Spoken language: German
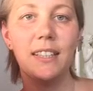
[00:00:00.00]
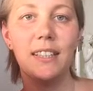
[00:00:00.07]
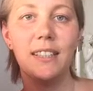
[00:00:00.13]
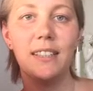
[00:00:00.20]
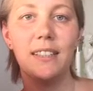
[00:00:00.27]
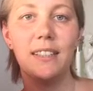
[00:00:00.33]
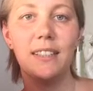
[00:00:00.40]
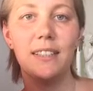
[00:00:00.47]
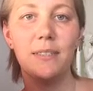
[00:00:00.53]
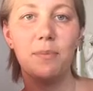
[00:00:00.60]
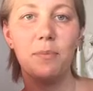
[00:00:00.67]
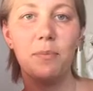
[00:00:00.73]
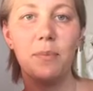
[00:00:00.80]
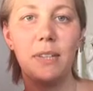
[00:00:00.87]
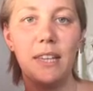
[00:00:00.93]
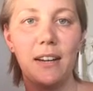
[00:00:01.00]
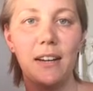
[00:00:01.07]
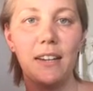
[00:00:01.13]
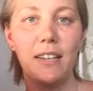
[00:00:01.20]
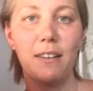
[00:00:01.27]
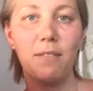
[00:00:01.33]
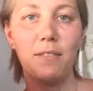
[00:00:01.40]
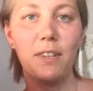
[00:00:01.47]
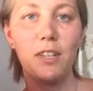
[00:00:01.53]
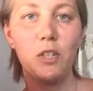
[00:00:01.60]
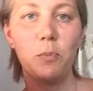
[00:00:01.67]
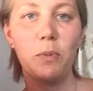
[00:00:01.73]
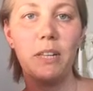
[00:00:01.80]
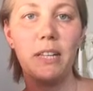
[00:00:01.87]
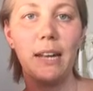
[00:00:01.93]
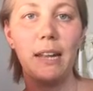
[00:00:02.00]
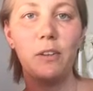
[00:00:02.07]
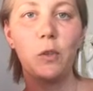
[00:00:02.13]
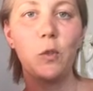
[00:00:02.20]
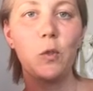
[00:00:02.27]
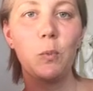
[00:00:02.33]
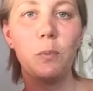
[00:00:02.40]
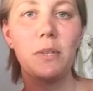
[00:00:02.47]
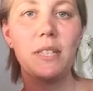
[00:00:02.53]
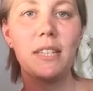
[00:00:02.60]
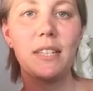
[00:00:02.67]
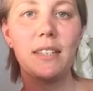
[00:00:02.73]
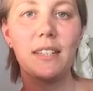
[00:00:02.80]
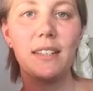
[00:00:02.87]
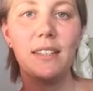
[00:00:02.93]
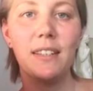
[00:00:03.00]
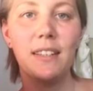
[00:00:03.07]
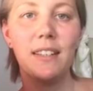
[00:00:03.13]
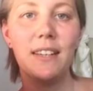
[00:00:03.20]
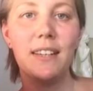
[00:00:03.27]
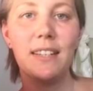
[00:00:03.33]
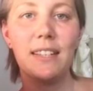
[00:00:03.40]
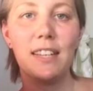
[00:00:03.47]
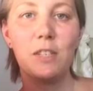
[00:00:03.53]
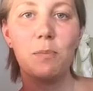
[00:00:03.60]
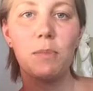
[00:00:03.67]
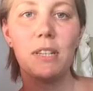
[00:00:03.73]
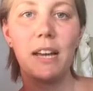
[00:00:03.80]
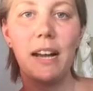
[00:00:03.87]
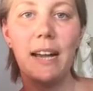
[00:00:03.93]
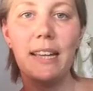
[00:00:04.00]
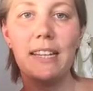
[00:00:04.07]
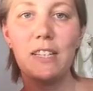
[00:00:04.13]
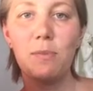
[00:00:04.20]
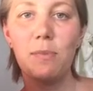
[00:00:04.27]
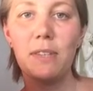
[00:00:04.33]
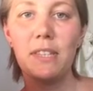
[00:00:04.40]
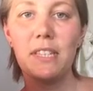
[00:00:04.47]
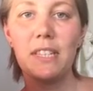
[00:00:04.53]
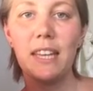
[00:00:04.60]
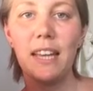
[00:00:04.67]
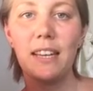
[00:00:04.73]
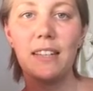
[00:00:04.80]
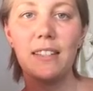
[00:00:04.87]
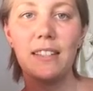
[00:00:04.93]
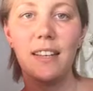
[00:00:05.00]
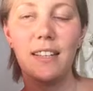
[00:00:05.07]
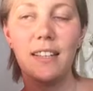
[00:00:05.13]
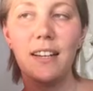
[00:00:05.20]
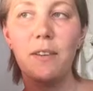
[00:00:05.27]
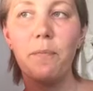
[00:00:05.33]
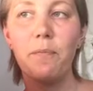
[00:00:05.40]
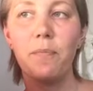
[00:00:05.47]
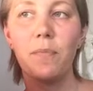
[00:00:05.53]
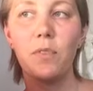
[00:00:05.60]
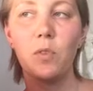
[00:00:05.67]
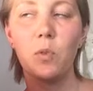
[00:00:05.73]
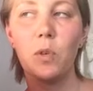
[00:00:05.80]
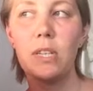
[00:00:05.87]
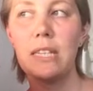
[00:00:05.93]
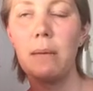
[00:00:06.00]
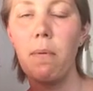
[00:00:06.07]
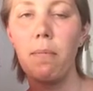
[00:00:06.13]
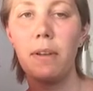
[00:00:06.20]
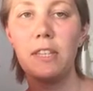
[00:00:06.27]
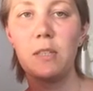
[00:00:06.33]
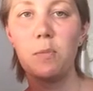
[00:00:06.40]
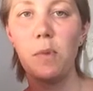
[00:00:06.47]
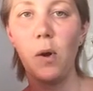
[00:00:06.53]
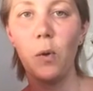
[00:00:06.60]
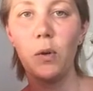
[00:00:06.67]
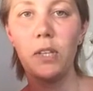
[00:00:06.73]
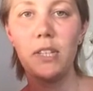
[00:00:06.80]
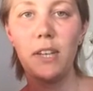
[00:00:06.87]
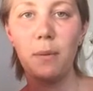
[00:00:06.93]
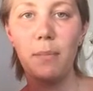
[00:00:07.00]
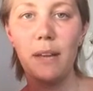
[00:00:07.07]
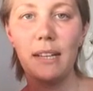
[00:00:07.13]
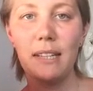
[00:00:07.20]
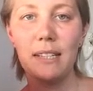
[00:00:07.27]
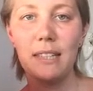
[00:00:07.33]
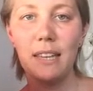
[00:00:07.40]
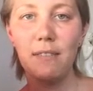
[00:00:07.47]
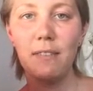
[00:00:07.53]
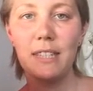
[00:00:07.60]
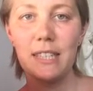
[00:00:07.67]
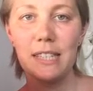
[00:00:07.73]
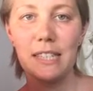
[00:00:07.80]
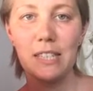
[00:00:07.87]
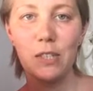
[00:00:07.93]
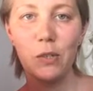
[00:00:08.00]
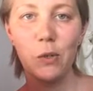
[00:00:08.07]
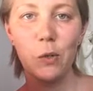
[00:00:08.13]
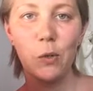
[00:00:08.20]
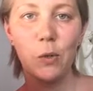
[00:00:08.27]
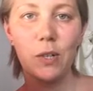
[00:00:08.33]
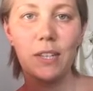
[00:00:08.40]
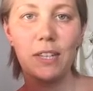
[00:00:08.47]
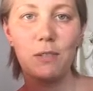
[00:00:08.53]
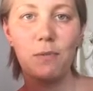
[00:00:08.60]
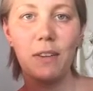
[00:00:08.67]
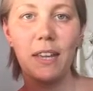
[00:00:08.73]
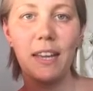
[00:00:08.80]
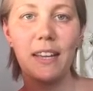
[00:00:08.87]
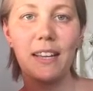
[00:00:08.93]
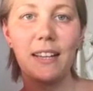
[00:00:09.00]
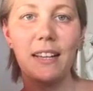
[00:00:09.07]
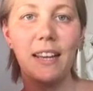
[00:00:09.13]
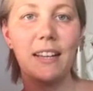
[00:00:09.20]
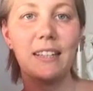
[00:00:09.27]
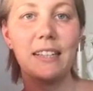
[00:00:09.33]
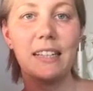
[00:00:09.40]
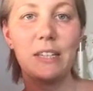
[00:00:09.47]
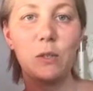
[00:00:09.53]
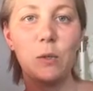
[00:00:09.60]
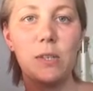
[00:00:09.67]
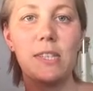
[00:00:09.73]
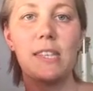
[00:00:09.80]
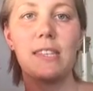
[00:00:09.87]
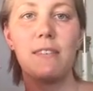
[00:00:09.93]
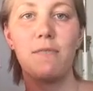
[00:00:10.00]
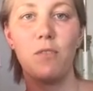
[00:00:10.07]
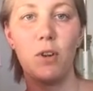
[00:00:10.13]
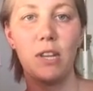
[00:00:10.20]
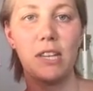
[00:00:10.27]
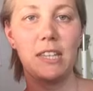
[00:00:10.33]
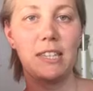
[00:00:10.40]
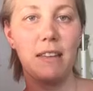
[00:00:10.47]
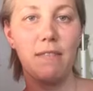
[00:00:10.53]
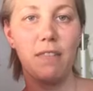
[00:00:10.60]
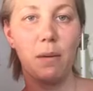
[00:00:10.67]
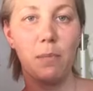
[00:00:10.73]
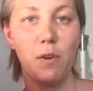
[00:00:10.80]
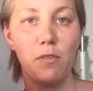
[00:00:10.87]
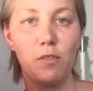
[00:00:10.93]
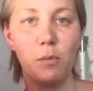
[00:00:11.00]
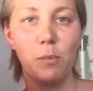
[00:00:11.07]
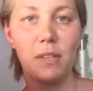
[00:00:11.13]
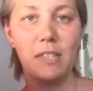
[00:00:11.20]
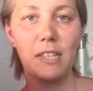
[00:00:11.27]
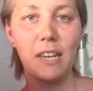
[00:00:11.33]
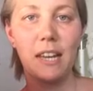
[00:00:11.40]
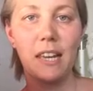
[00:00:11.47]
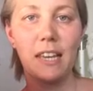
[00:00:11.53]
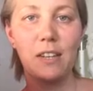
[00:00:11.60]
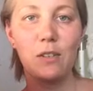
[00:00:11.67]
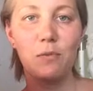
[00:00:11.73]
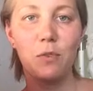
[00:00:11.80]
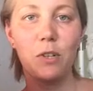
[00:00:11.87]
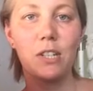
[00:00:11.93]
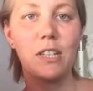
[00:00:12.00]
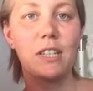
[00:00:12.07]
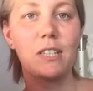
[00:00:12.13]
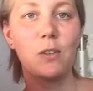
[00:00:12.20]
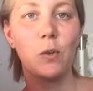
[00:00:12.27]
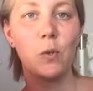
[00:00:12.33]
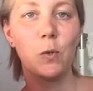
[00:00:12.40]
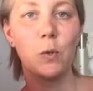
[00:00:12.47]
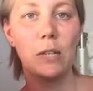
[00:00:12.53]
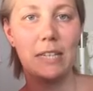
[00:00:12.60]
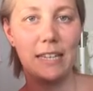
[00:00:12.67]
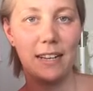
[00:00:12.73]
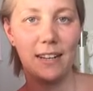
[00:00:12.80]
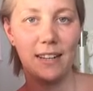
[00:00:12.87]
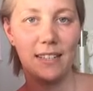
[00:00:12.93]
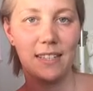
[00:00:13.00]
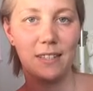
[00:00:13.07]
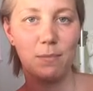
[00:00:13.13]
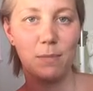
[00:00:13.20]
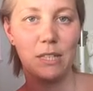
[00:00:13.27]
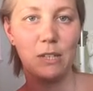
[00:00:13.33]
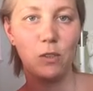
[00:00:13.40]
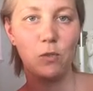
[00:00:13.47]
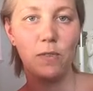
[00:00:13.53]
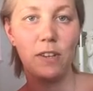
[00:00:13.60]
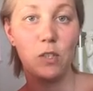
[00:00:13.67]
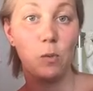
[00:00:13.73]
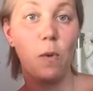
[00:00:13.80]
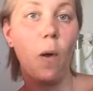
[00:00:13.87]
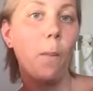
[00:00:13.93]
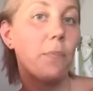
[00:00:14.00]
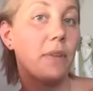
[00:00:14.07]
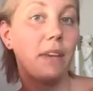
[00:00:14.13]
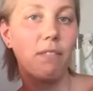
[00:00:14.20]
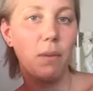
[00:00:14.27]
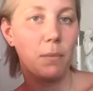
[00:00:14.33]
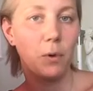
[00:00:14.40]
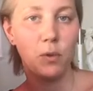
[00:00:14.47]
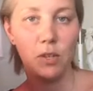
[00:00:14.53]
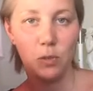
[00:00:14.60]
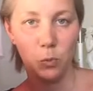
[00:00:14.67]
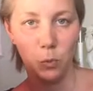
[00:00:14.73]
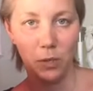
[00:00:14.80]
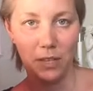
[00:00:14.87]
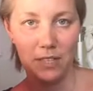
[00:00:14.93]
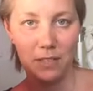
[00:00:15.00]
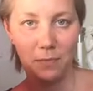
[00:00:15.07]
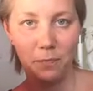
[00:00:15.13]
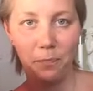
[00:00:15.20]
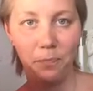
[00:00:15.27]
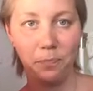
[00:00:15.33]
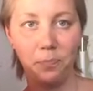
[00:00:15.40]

ähm, ja, irgendwie spielte dann doch so ein bisschen das mit rein, dass man sich denkt, naja, Du hast ja beim letzten Mal auch nicht gemerkt, dass irgendwas ist. Und deswegen, lange Rede, kurzer Sinn, wollte ich jetzt einfach mal auf Nummer sicher gehen und wollte das kontrollieren lassen, beziehungsweise überhaupt irgendwie mal untersuchen lassen.